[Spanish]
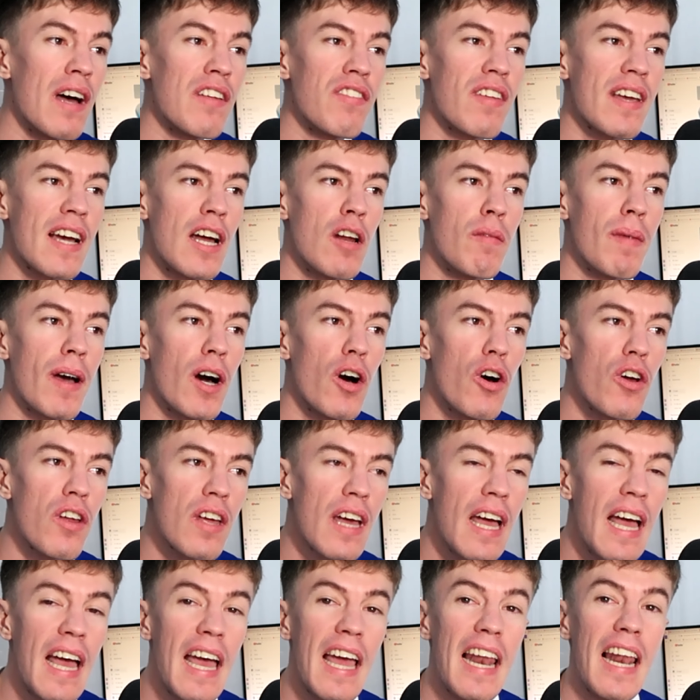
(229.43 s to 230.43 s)
Así que a lo
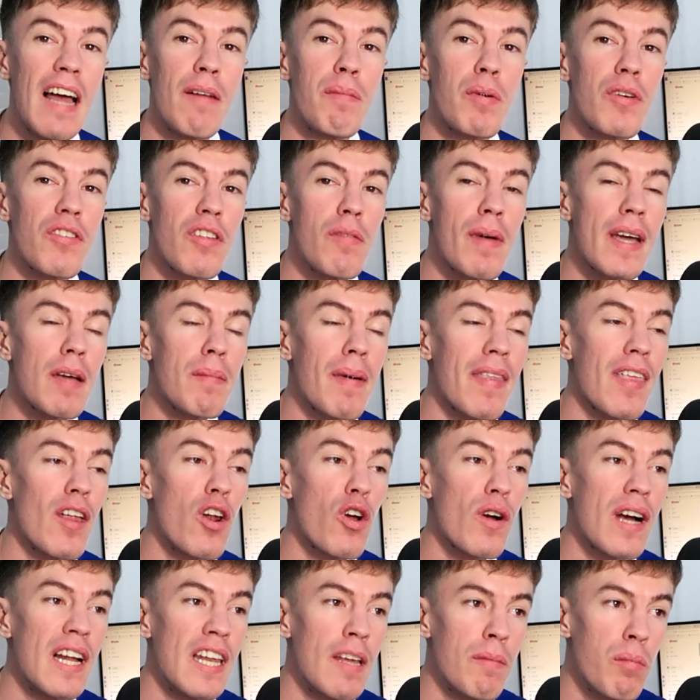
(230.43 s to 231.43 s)
mejor la próxima equipación
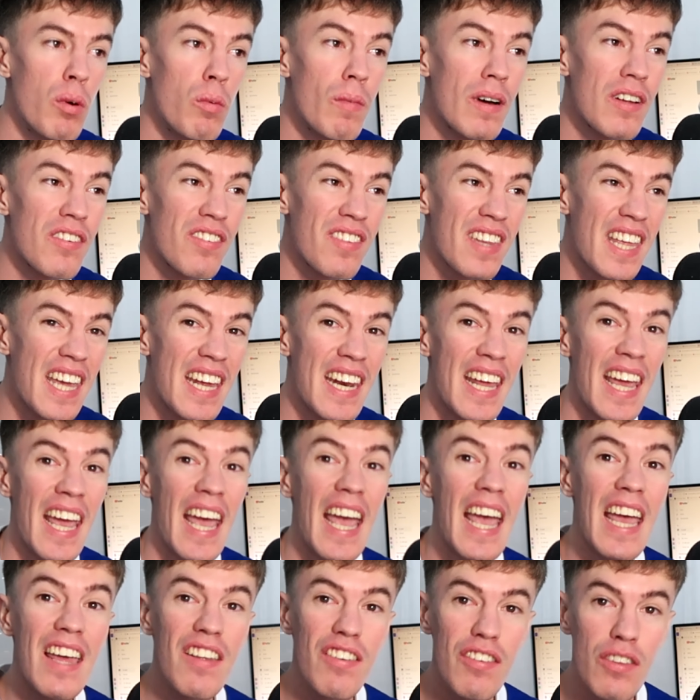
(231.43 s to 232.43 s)
local de Pumas tiene
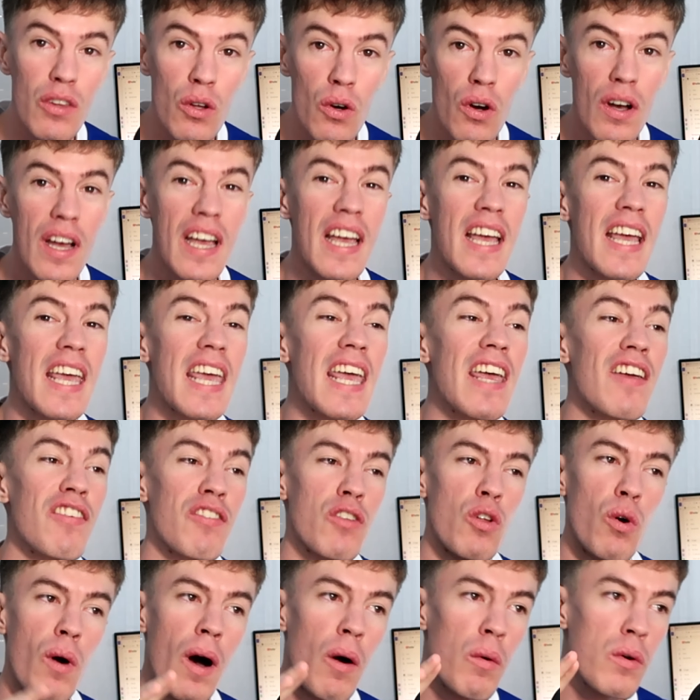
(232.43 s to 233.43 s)
esto y
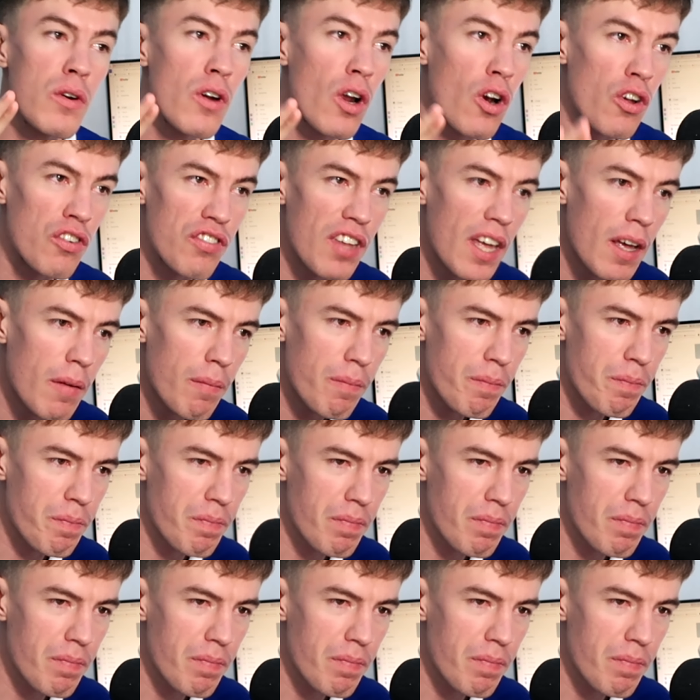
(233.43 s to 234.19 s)
esto. Aún no lo sé,